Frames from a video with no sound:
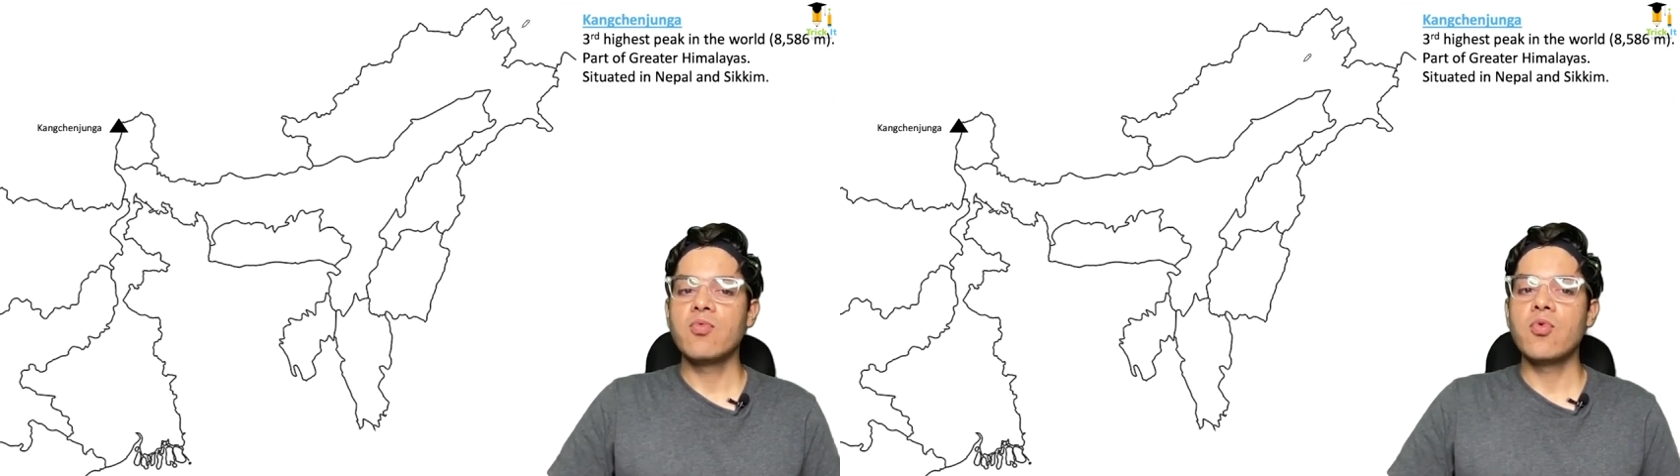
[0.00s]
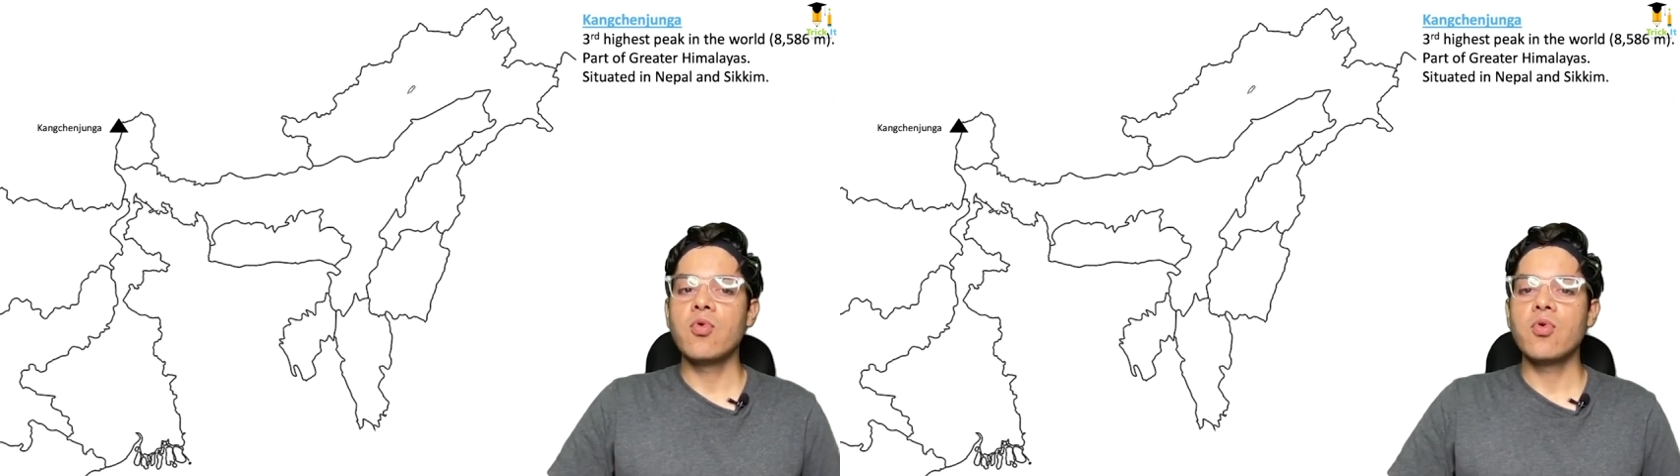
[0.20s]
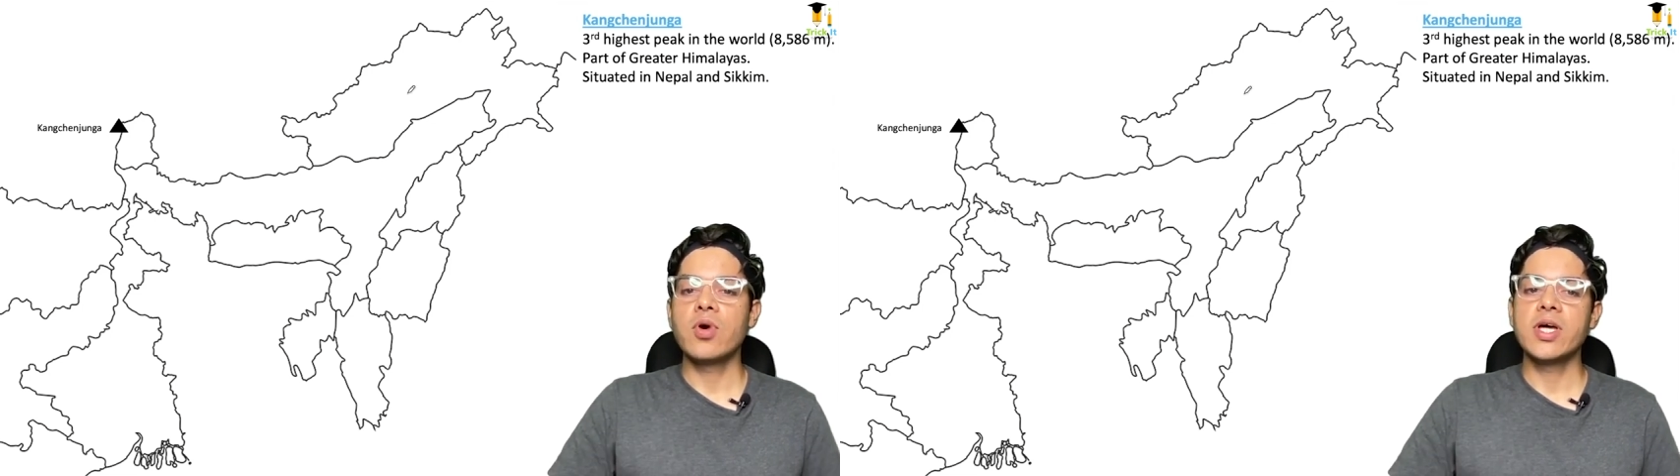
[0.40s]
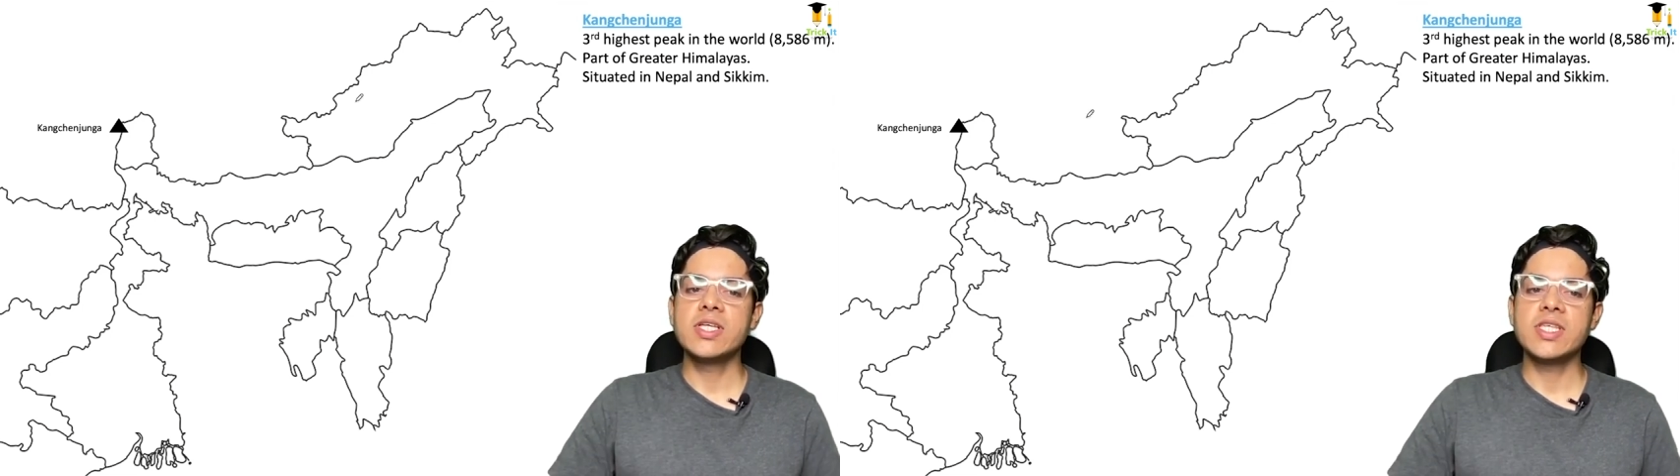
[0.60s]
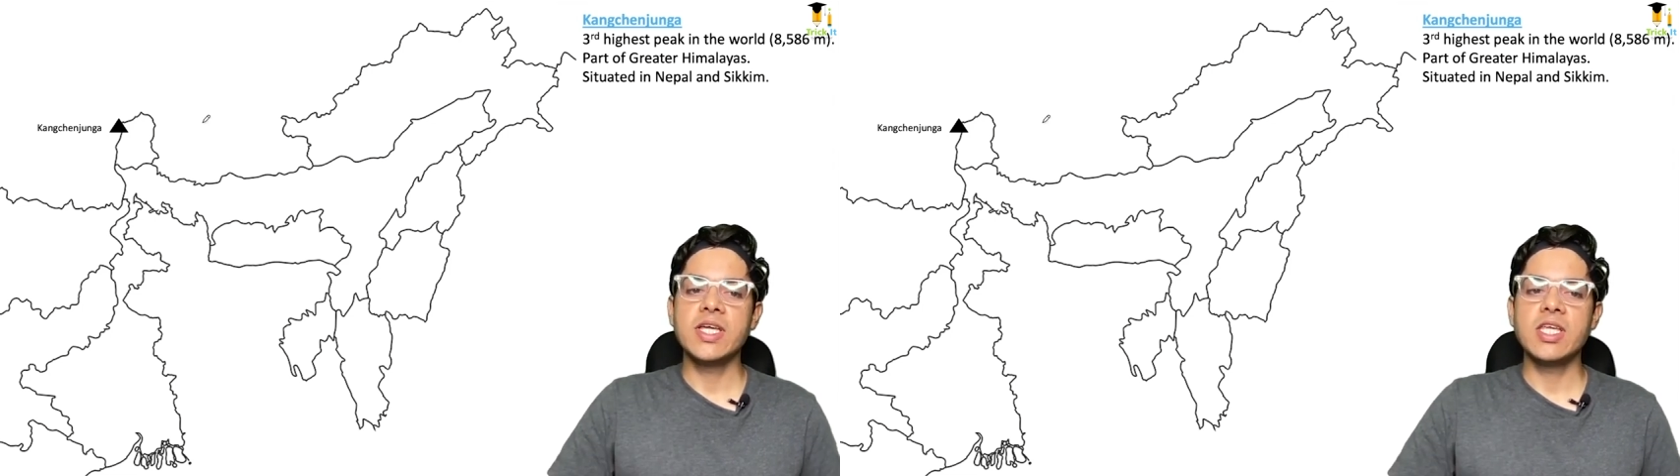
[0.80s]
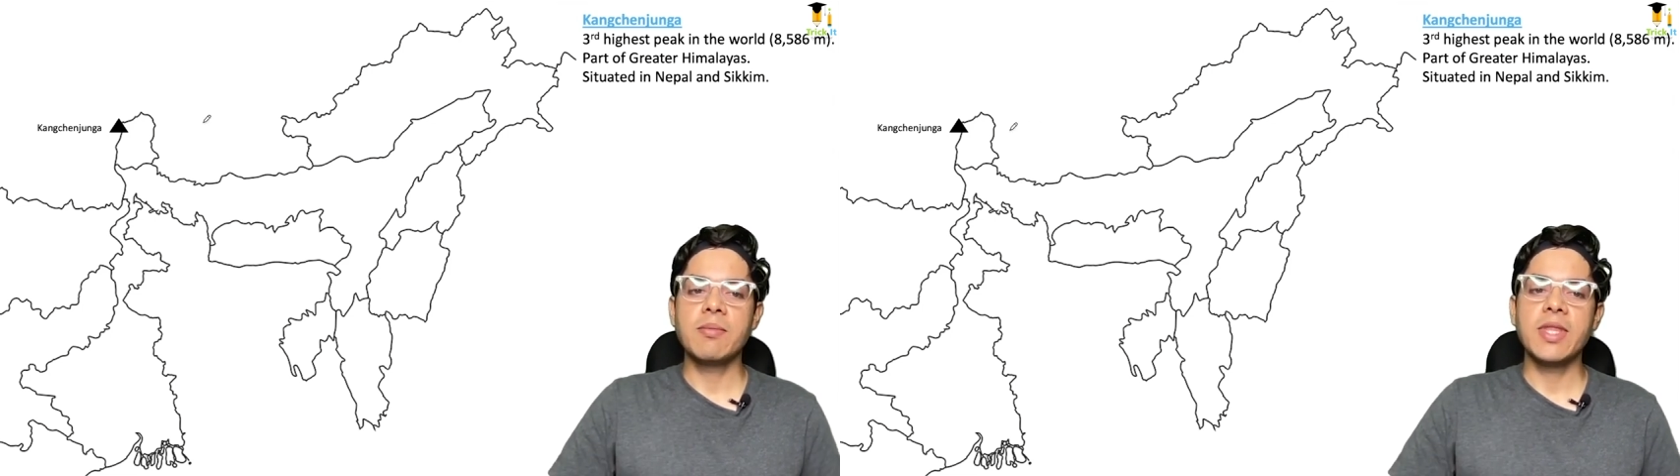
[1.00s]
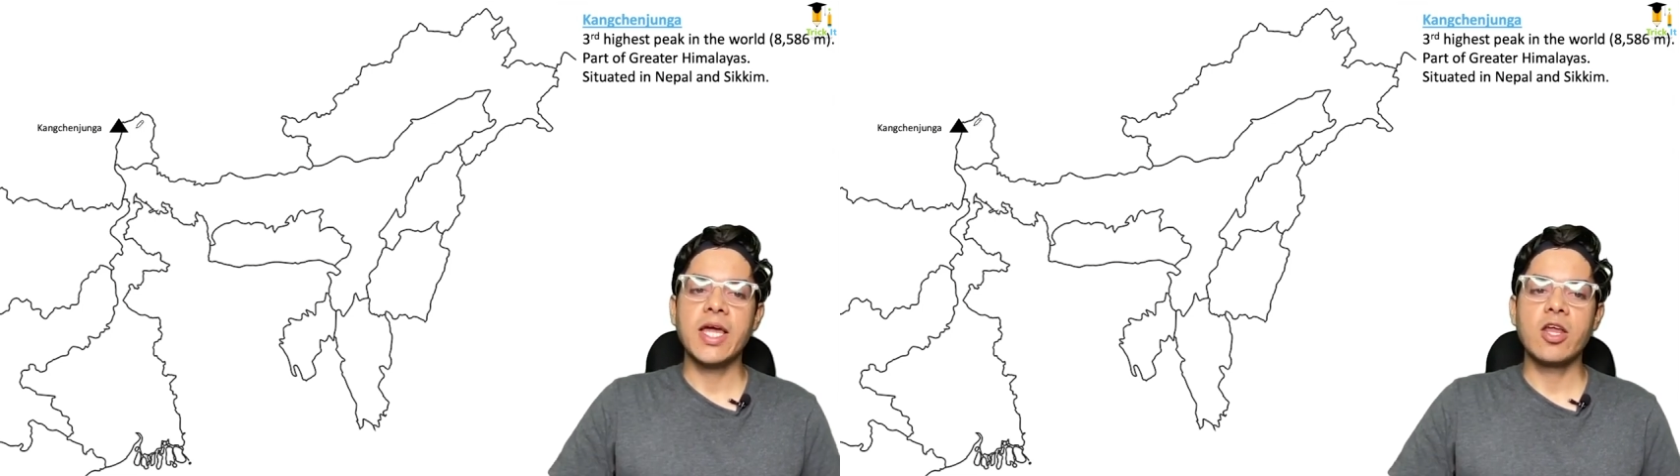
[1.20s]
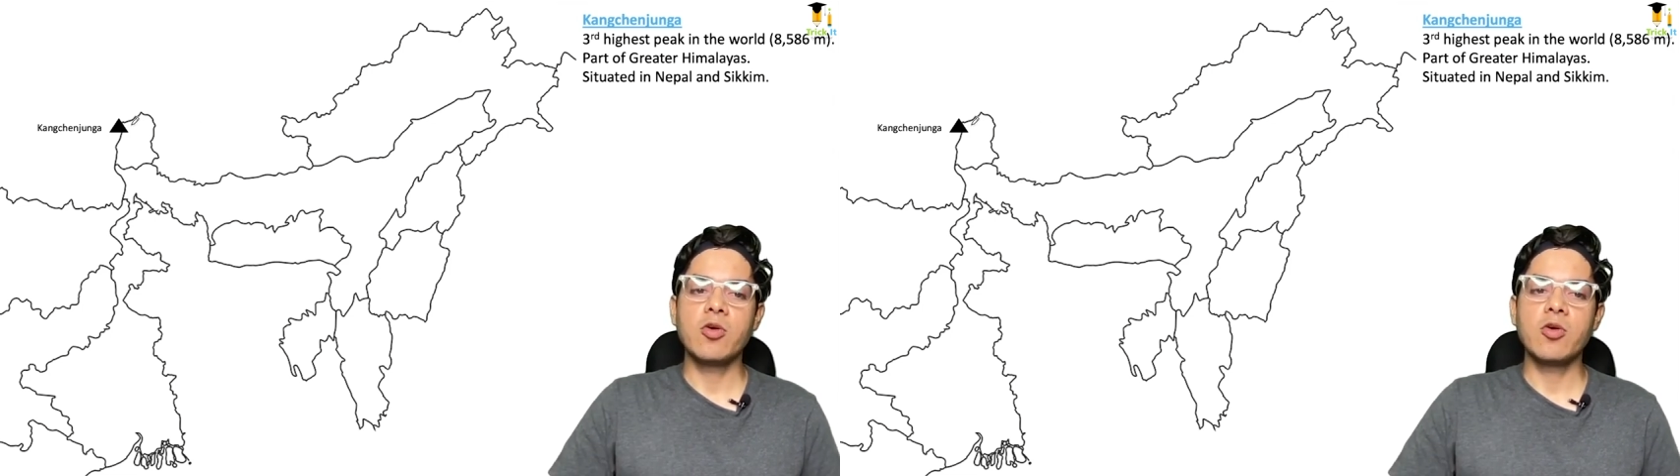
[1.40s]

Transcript: वो इस रीजन में देखने